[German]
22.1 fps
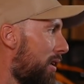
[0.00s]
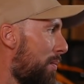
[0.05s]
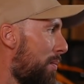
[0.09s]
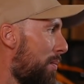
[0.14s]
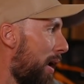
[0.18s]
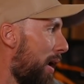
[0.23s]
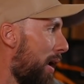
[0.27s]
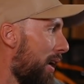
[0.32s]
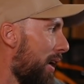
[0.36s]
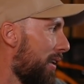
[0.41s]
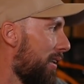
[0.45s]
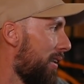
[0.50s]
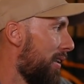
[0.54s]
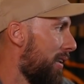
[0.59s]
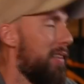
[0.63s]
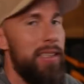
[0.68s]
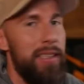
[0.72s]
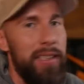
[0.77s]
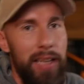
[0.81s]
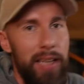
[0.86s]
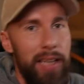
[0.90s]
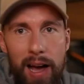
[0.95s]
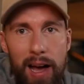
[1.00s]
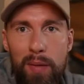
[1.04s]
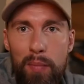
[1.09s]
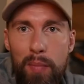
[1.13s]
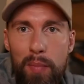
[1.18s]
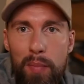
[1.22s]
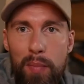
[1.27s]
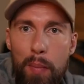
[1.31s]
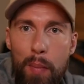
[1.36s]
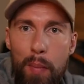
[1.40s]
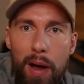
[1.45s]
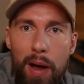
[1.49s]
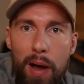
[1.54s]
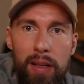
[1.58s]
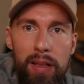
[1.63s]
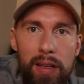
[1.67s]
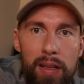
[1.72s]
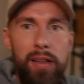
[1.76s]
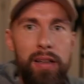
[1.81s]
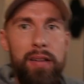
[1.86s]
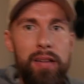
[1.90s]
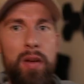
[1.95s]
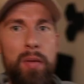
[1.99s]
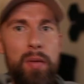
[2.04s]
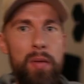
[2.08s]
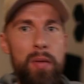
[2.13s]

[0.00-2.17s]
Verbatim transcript: Marc. Ja, machen wir mal. Wir